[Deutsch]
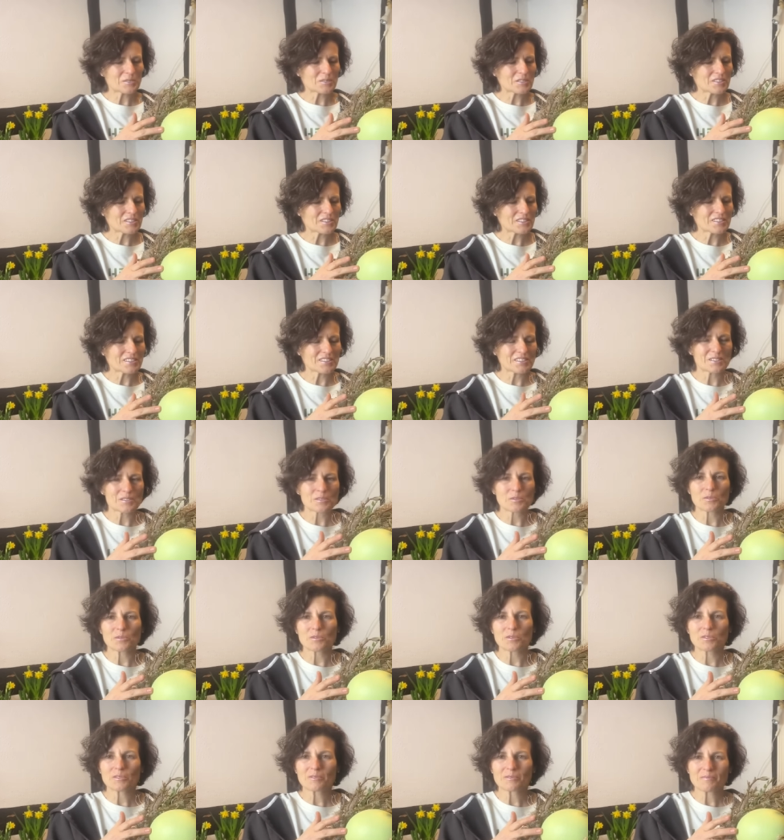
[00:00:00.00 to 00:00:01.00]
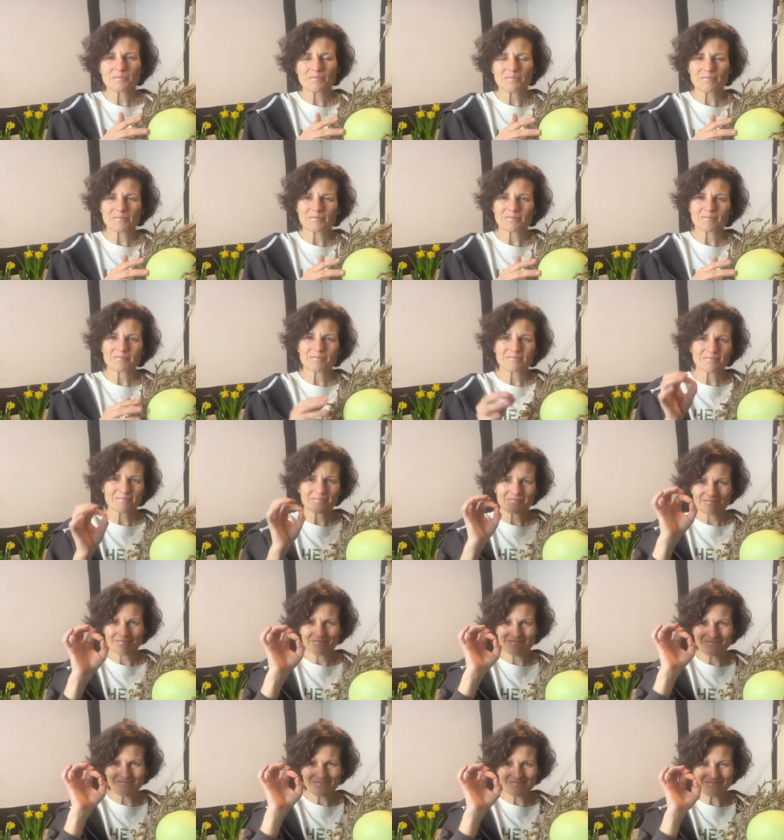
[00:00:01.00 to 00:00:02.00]
Es ist so
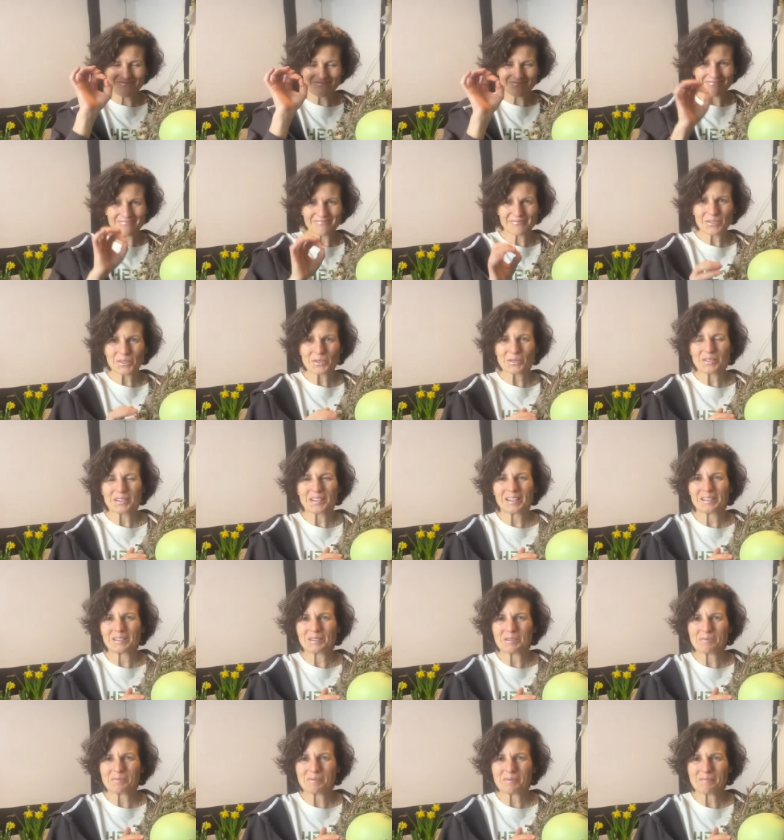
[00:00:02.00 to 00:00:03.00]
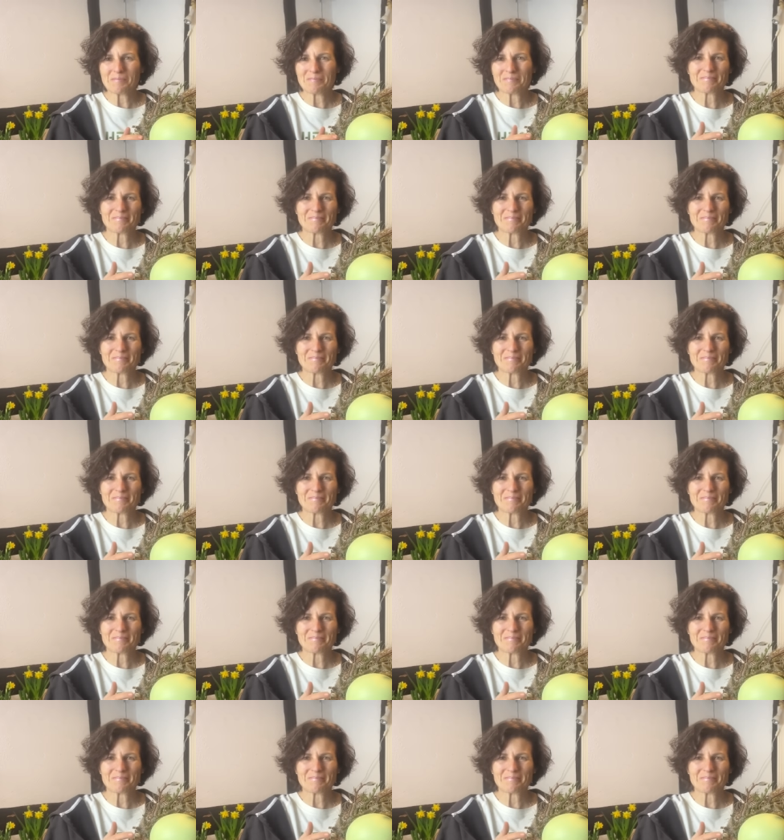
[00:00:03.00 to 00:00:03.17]
total lieb.